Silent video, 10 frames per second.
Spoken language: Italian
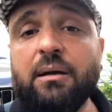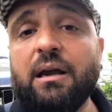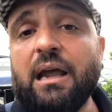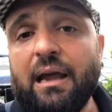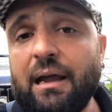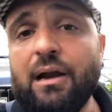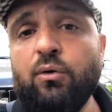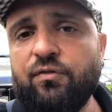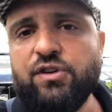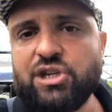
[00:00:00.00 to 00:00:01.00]
che
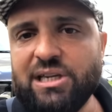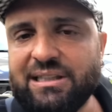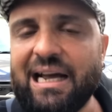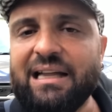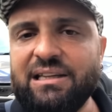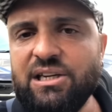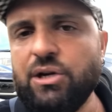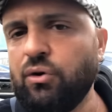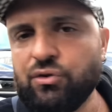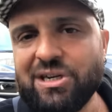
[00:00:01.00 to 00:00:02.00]
l'ufficialità di Nico
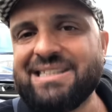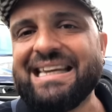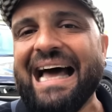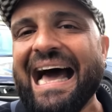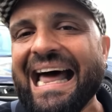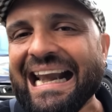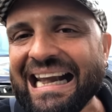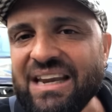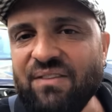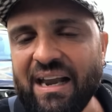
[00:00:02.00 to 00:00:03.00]
Consolesse
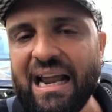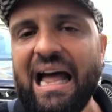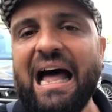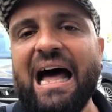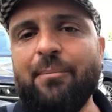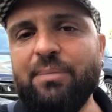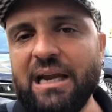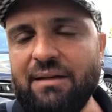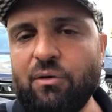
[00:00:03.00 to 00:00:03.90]
arriverà a breve,